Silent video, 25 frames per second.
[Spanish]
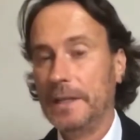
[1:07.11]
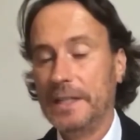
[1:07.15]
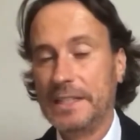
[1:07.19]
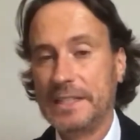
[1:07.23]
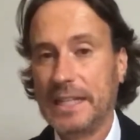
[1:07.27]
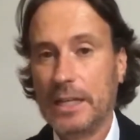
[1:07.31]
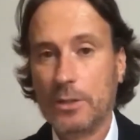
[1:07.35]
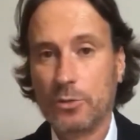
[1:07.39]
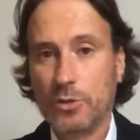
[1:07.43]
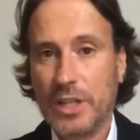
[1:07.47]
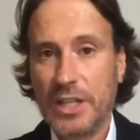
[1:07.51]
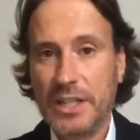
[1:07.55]

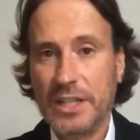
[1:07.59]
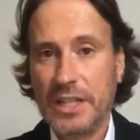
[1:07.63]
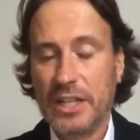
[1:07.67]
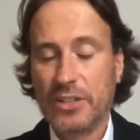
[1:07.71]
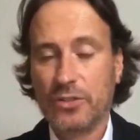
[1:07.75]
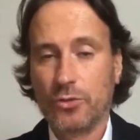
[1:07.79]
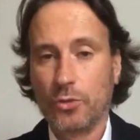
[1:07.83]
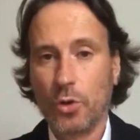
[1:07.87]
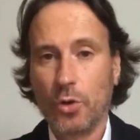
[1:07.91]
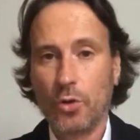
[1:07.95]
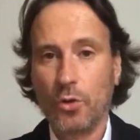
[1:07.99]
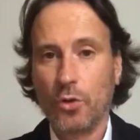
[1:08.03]
es causa de
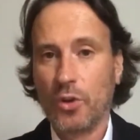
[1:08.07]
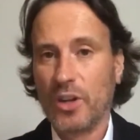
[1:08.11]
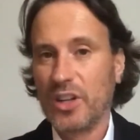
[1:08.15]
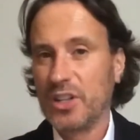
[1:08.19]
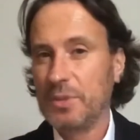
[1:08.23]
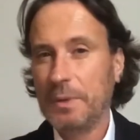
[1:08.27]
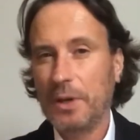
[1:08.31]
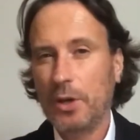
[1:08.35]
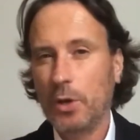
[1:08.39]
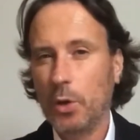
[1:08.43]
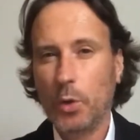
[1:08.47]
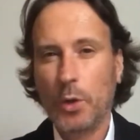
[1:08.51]
trastorno,
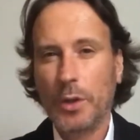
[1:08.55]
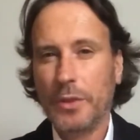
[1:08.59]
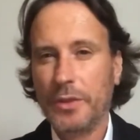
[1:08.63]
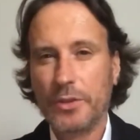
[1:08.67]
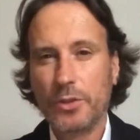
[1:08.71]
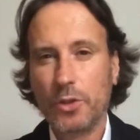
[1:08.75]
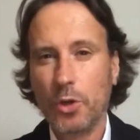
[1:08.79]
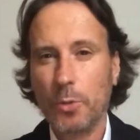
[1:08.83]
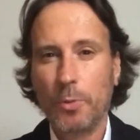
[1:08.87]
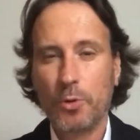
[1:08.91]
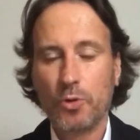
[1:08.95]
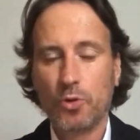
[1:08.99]
que es mejor no
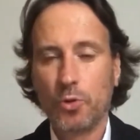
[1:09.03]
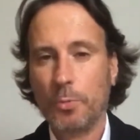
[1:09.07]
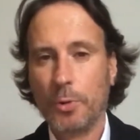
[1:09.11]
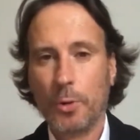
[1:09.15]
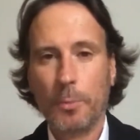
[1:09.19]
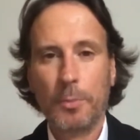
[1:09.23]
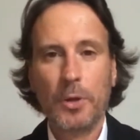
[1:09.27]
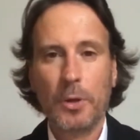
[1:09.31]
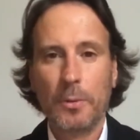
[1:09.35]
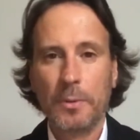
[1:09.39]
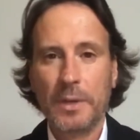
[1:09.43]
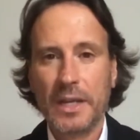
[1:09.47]
decírselo por su
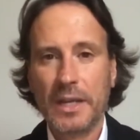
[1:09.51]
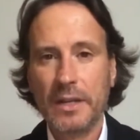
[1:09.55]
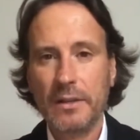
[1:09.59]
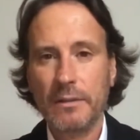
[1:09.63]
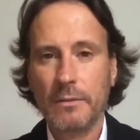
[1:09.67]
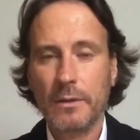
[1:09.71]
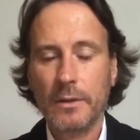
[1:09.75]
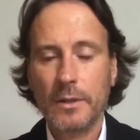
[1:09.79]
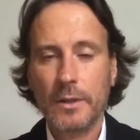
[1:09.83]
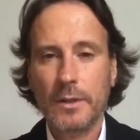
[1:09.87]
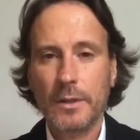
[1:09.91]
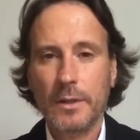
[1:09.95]
propio
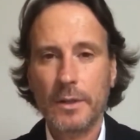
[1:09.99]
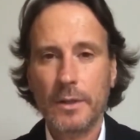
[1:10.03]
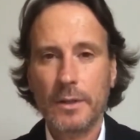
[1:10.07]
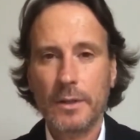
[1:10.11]
bien.